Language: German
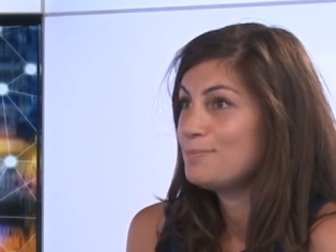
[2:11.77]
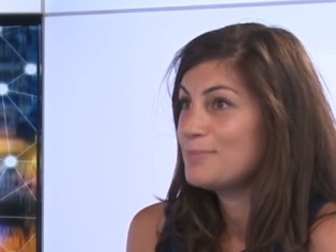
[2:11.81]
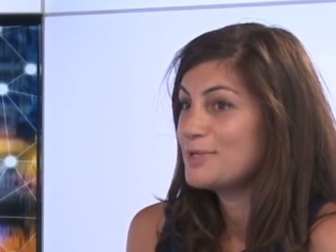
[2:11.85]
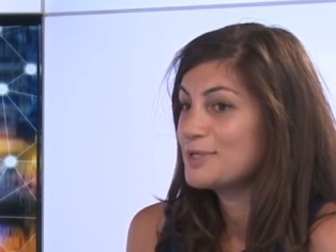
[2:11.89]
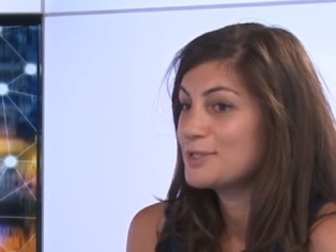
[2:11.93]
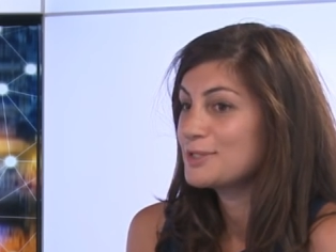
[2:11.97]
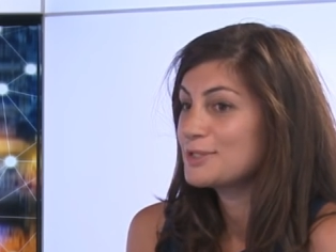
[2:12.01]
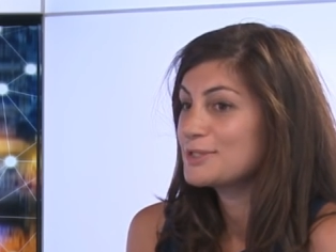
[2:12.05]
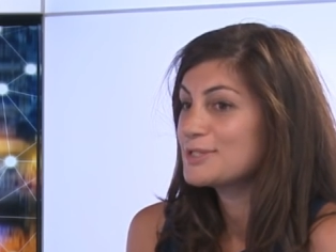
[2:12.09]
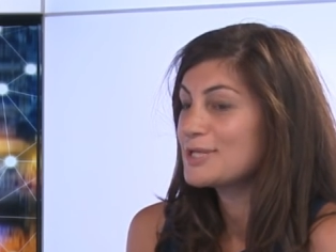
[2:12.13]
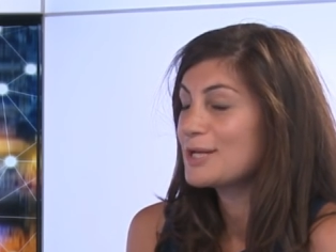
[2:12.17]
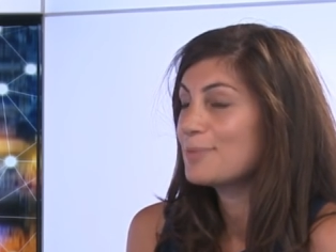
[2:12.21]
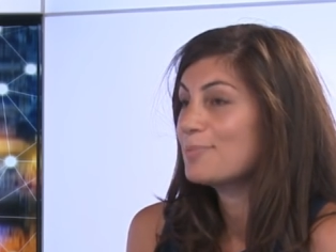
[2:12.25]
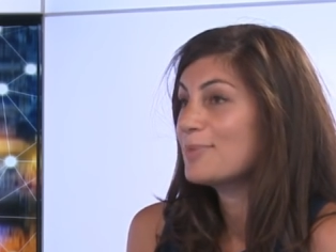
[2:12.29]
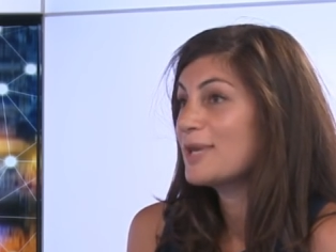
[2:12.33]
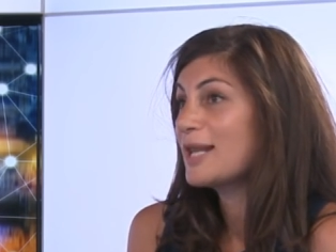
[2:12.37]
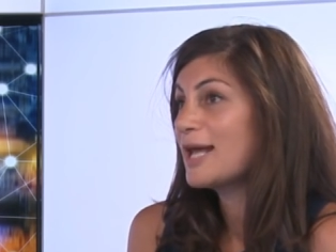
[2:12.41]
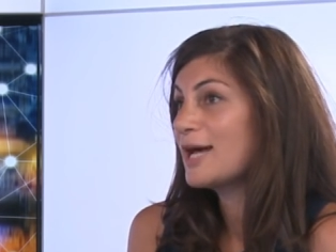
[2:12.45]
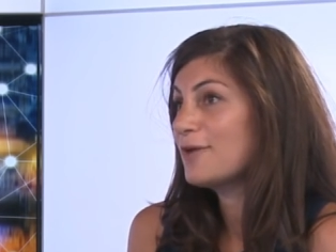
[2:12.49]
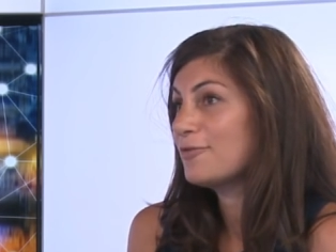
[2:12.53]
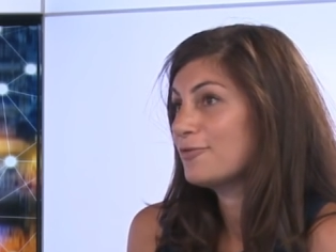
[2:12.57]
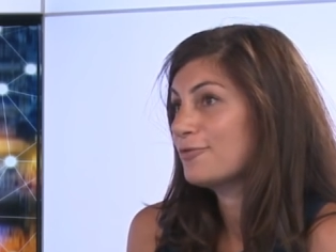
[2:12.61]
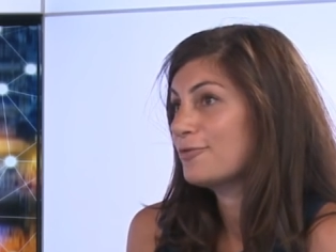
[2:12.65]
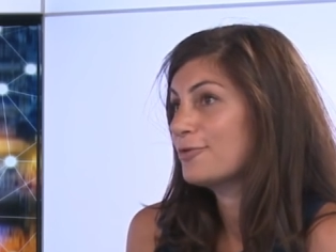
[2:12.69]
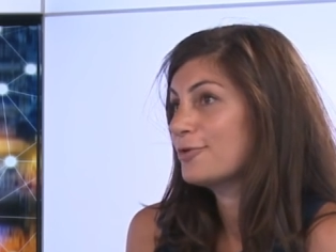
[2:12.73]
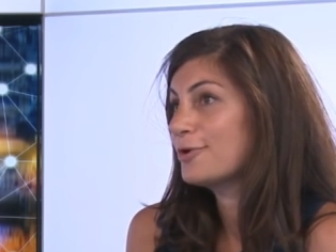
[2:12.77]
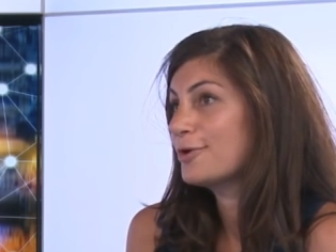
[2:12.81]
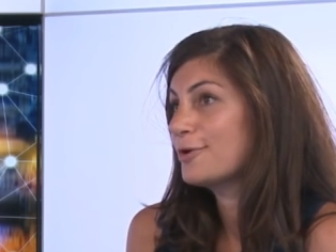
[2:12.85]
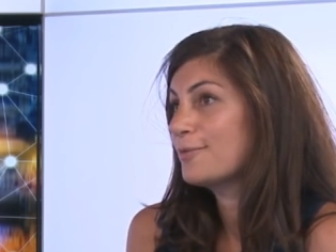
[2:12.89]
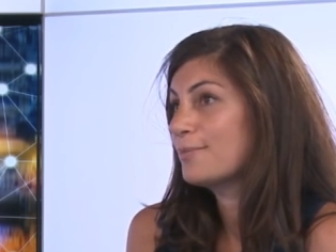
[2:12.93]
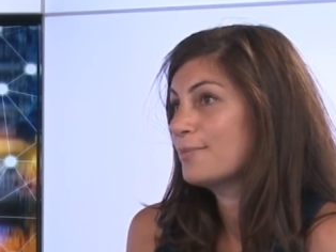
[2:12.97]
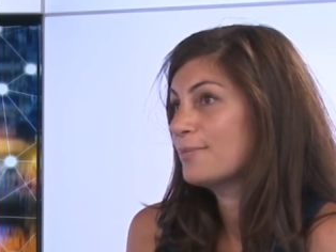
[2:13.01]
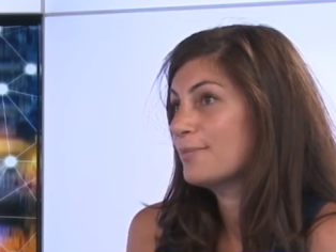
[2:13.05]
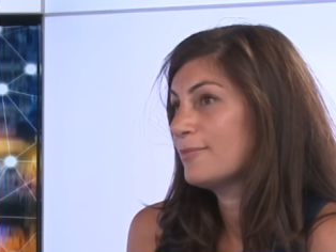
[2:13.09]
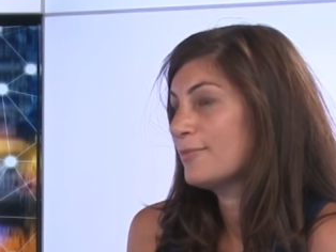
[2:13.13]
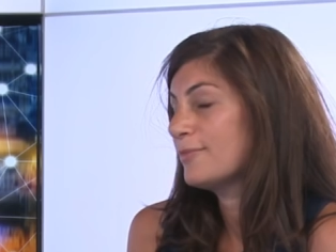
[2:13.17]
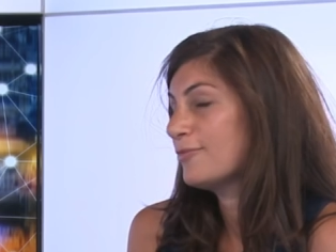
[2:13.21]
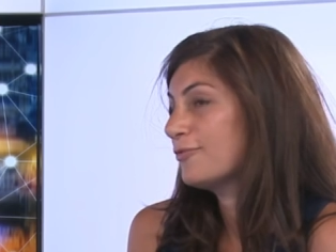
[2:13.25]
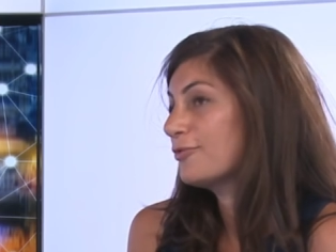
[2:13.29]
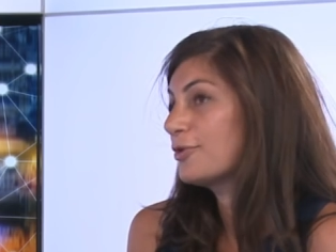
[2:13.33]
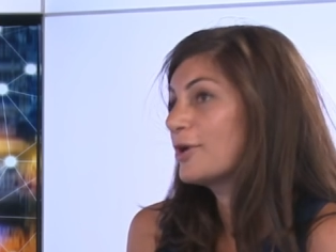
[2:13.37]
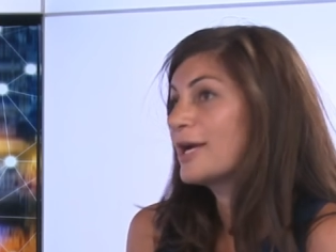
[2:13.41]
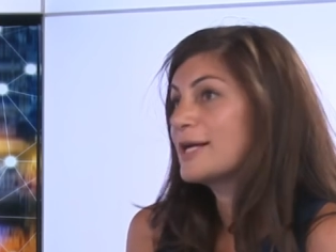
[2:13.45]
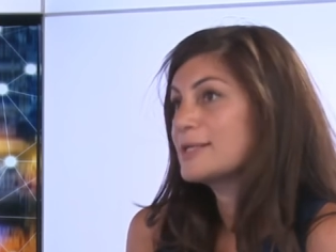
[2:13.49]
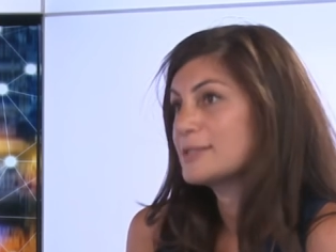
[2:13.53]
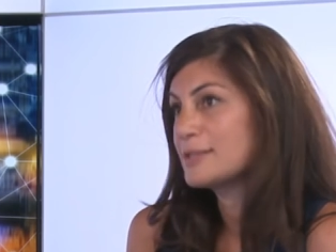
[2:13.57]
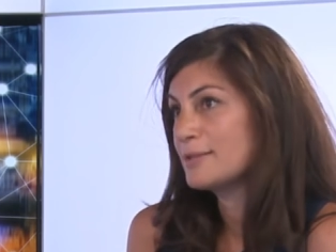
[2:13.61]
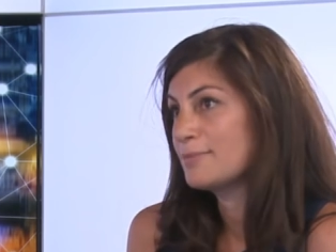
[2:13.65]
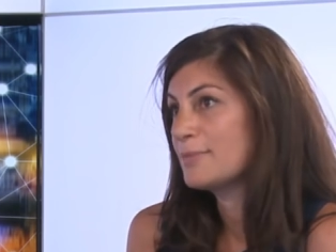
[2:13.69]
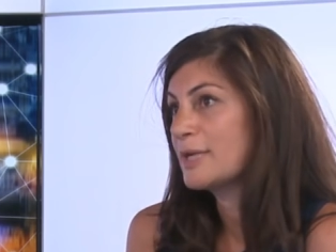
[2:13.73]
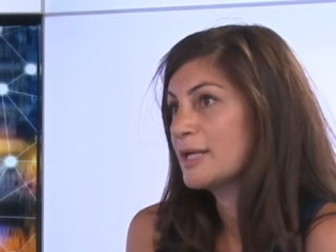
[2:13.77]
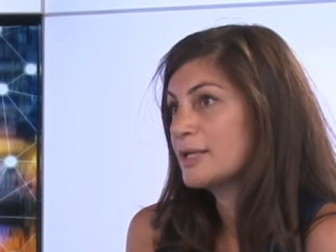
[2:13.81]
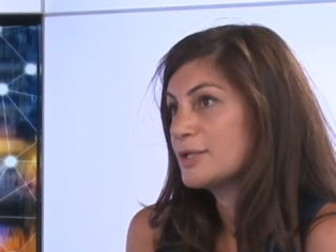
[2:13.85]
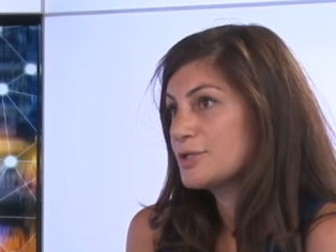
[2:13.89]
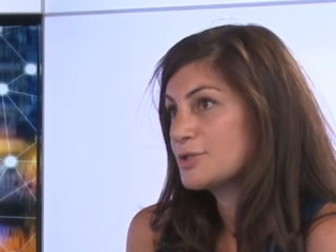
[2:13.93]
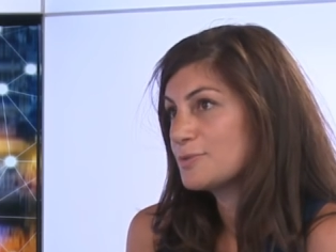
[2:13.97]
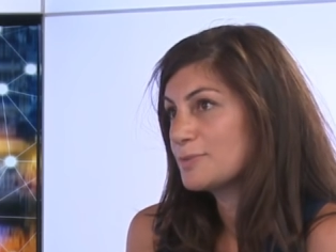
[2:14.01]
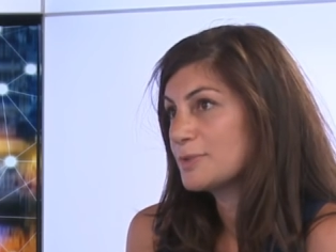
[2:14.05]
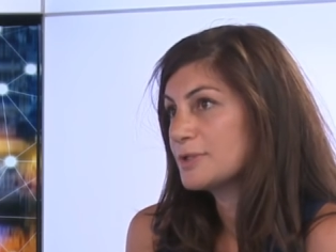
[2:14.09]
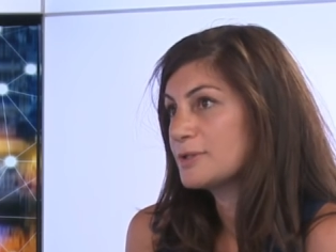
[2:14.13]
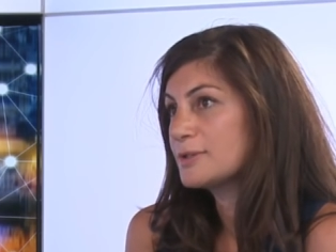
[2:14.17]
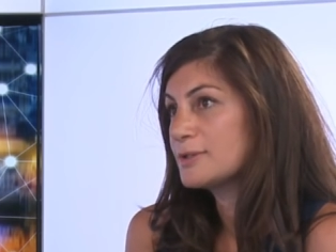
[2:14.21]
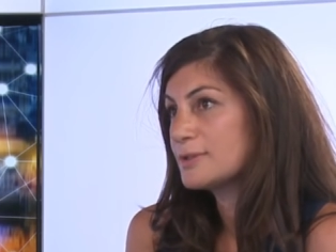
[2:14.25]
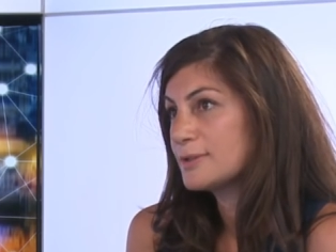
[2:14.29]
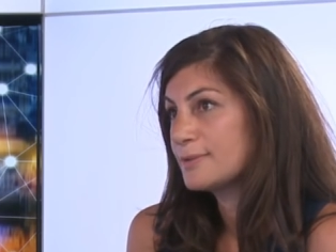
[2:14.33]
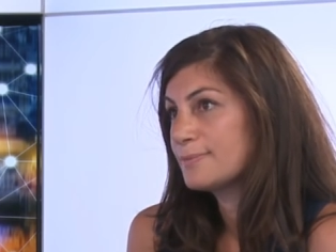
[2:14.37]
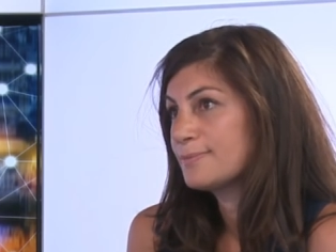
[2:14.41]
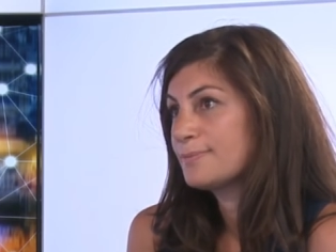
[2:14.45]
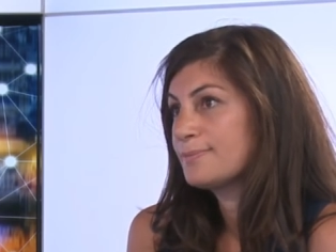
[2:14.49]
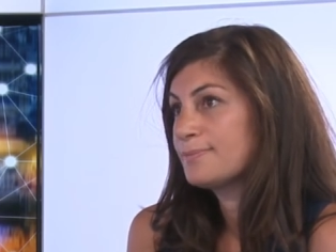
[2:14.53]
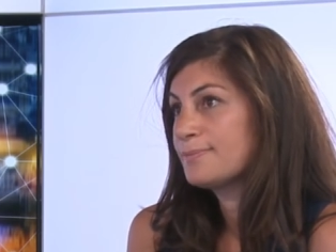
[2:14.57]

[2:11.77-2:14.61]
build a platform for asset management.